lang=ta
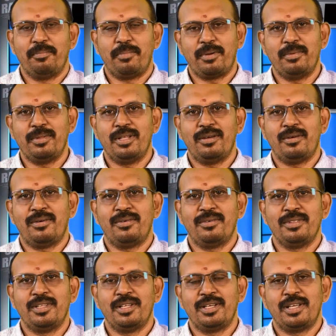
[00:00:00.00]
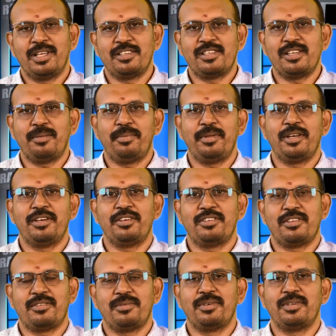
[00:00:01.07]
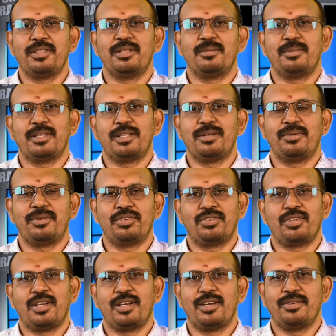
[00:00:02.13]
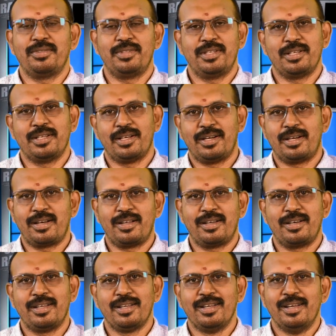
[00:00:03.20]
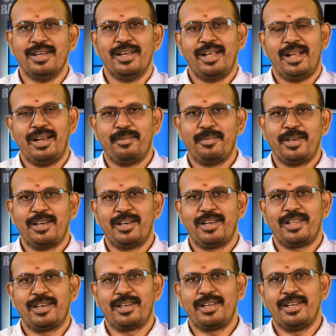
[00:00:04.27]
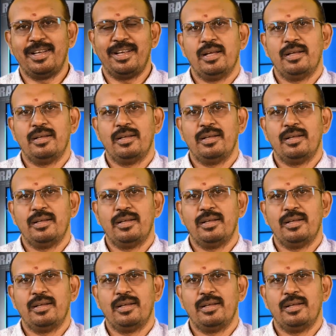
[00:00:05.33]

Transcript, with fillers: பிரபுதேவா வந்து கெஸ்ட் அப்பியரன்ஸாகவும் இந்த படத்தில் ஒரு சாங்கில் வந்து ஆடுறாரு எல்லாமே நல்லா இருக்குது